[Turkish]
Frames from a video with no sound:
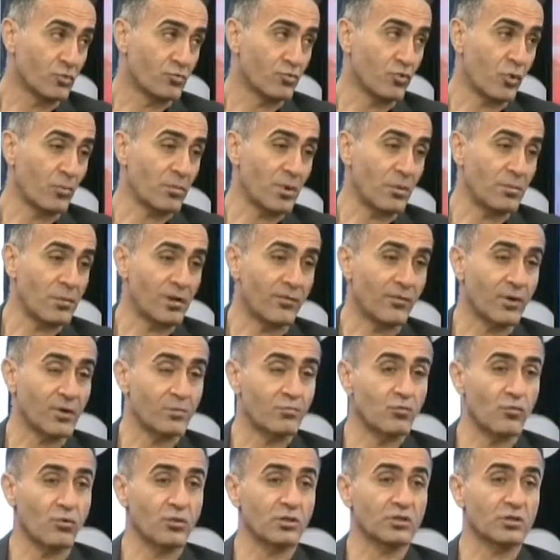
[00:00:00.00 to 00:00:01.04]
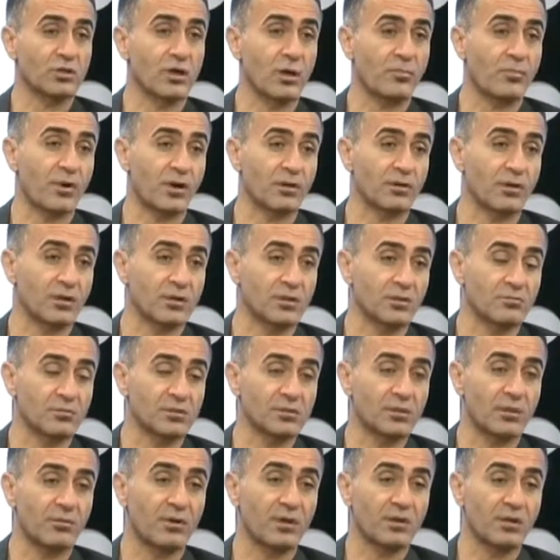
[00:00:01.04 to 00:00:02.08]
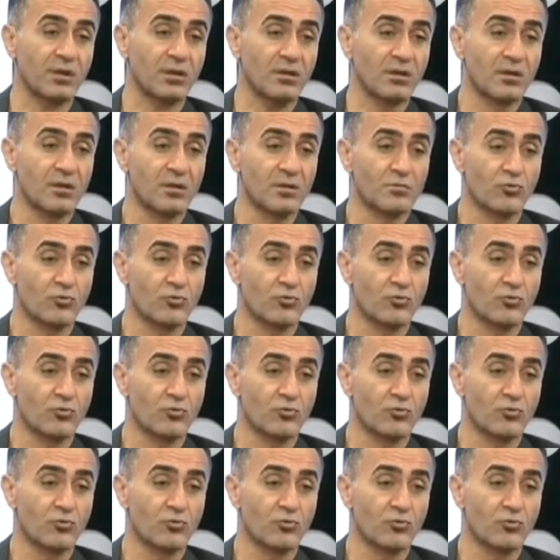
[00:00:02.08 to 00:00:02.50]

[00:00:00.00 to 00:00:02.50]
tür problemleri var. Biyolojik kapak taktığımız zaman da